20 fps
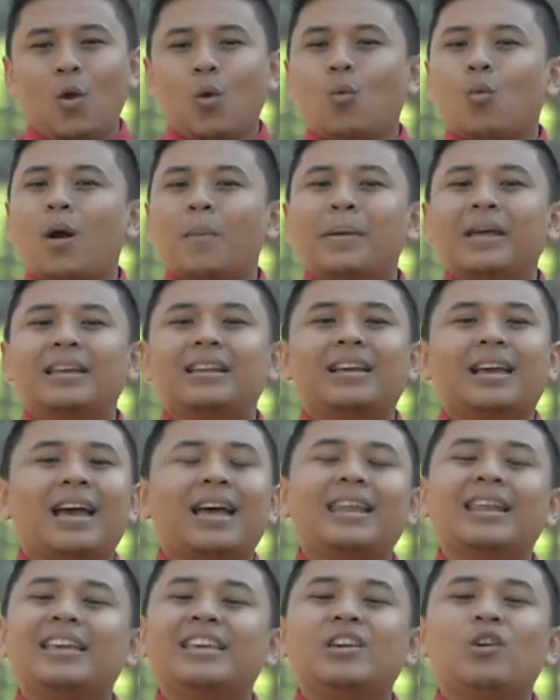wa
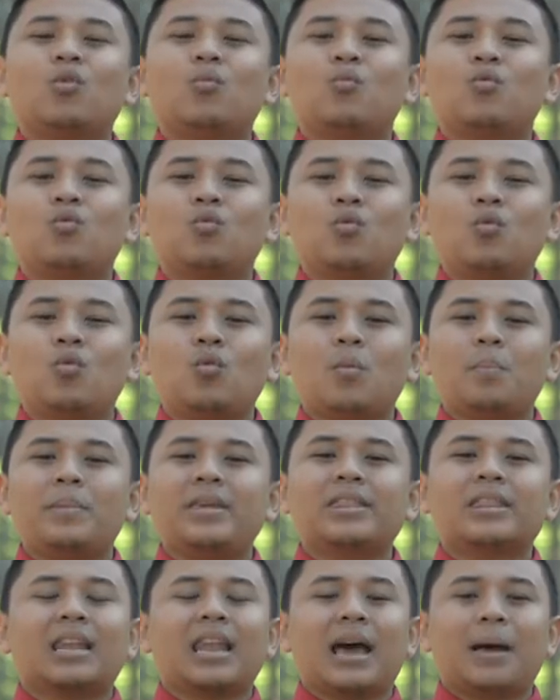kana yaumuhu
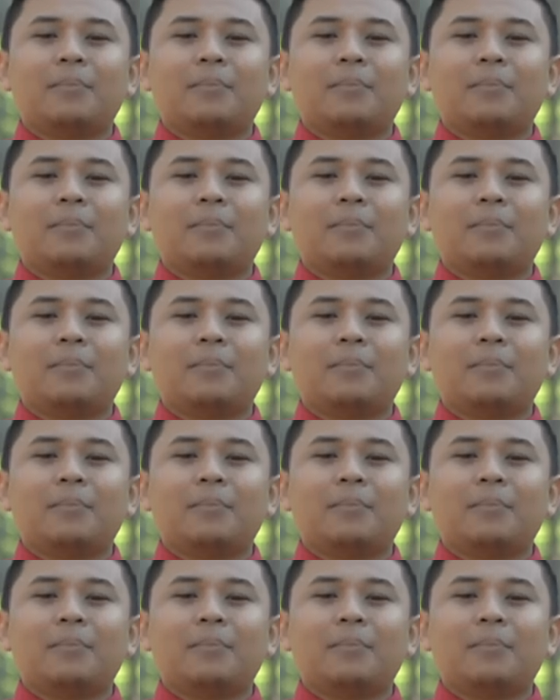misla